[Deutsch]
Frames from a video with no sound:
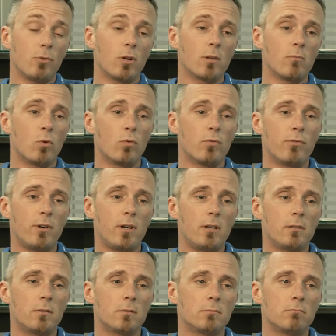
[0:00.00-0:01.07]
vor dem
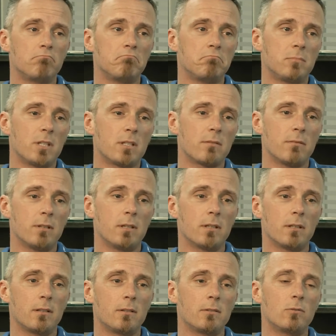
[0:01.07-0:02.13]
Unfall und deswegen,
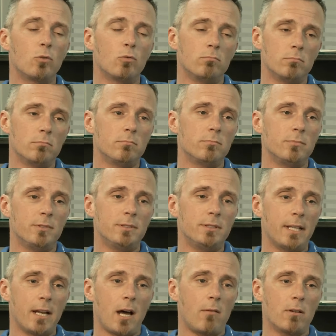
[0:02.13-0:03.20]
um
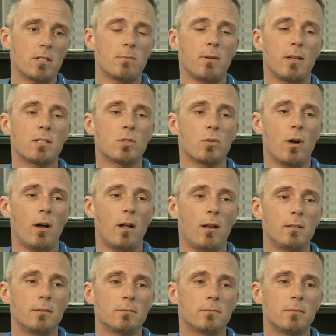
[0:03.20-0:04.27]
den Arbeitsplatz zu
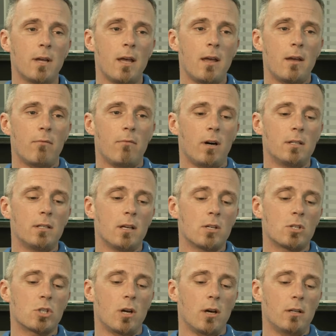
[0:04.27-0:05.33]
erhalten, war die
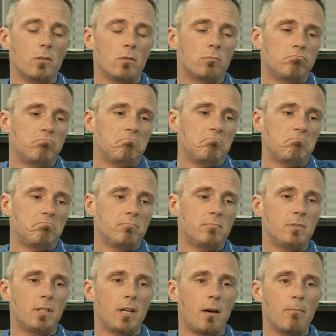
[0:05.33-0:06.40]
Entscheidung,
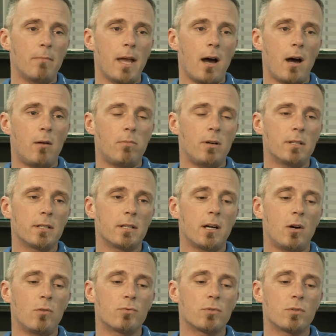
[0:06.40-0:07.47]
da mehr Arbeit in
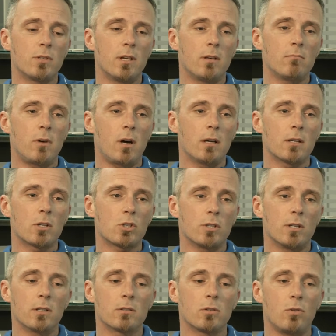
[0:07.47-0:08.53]
Kauf zu nehmen, eigentlich
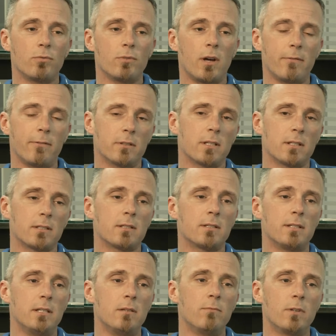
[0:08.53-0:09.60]
schnell getroffen. Einfach, dass das
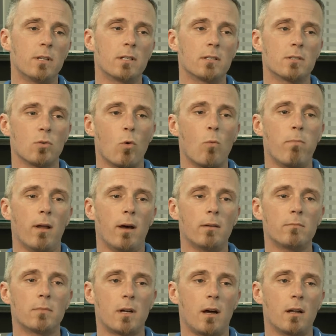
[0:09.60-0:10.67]
Team wirklich so
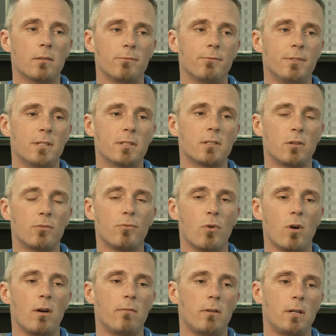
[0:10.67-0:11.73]
bleiben kann, wie es auch
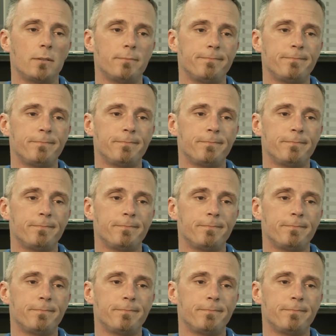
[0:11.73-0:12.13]
vorher war.